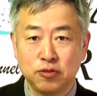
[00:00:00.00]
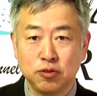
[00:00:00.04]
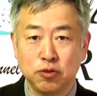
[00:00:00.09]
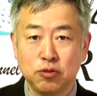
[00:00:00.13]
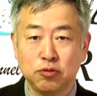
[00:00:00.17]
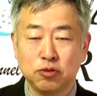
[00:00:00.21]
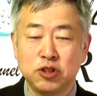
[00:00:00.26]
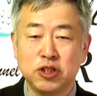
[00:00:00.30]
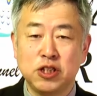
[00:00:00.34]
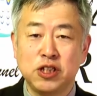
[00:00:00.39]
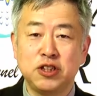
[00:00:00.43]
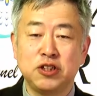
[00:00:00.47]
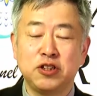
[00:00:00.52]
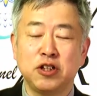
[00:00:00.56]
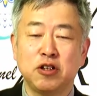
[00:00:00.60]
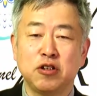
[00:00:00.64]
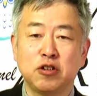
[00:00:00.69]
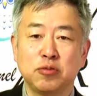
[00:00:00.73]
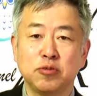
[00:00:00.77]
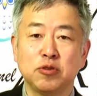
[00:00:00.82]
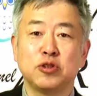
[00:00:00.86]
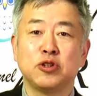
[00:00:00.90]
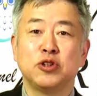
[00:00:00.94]
それを指揮してい
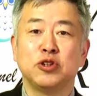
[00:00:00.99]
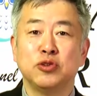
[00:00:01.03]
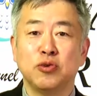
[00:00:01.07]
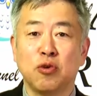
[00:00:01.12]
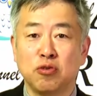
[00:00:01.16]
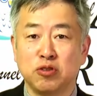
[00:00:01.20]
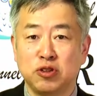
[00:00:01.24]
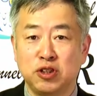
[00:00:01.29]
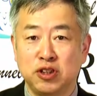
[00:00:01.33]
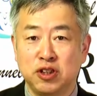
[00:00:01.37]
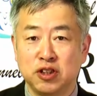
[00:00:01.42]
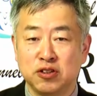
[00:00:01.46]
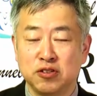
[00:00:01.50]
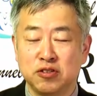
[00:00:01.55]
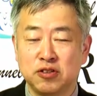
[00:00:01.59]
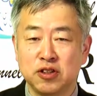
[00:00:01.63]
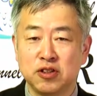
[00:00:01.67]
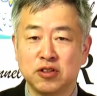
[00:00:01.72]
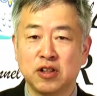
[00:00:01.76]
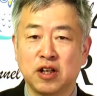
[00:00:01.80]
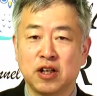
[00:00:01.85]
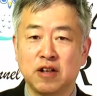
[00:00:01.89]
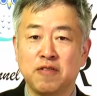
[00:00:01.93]
るのも中国人です。
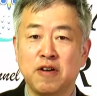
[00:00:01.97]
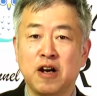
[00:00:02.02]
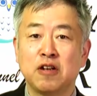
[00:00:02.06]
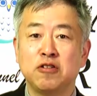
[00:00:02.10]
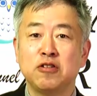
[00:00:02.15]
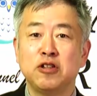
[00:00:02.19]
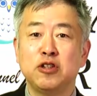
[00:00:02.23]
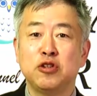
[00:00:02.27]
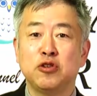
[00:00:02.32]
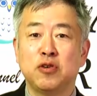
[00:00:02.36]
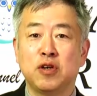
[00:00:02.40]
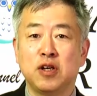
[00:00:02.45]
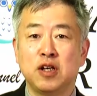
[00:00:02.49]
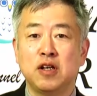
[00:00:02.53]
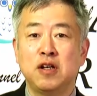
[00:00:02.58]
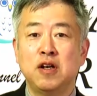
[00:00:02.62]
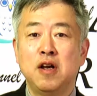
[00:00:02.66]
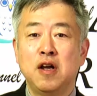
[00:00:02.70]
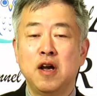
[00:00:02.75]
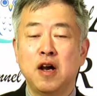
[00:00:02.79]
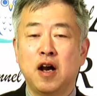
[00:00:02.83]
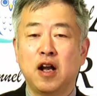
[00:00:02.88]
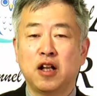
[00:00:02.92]
ですから悪いのは
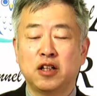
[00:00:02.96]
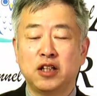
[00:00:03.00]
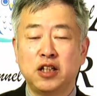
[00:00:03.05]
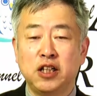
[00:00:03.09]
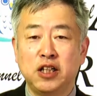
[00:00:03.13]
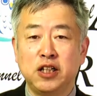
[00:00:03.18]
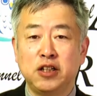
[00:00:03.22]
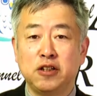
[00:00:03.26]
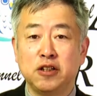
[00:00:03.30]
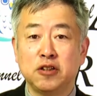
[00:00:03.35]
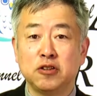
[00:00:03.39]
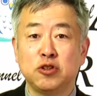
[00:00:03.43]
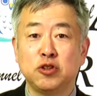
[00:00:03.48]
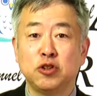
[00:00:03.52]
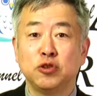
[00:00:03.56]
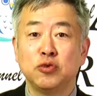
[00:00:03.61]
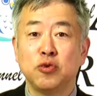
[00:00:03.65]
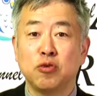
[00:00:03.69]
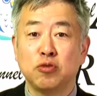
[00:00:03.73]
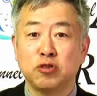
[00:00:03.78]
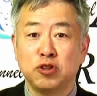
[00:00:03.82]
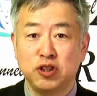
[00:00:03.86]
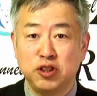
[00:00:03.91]
はっきり言って中
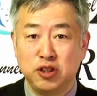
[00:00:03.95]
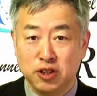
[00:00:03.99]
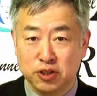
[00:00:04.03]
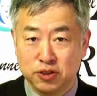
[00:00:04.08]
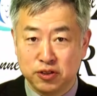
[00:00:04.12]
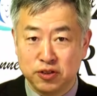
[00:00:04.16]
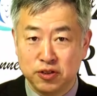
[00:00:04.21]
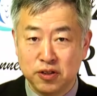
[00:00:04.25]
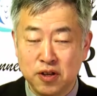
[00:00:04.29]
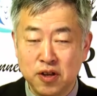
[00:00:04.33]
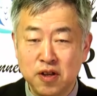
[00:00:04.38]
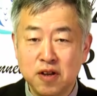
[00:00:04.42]
国人です。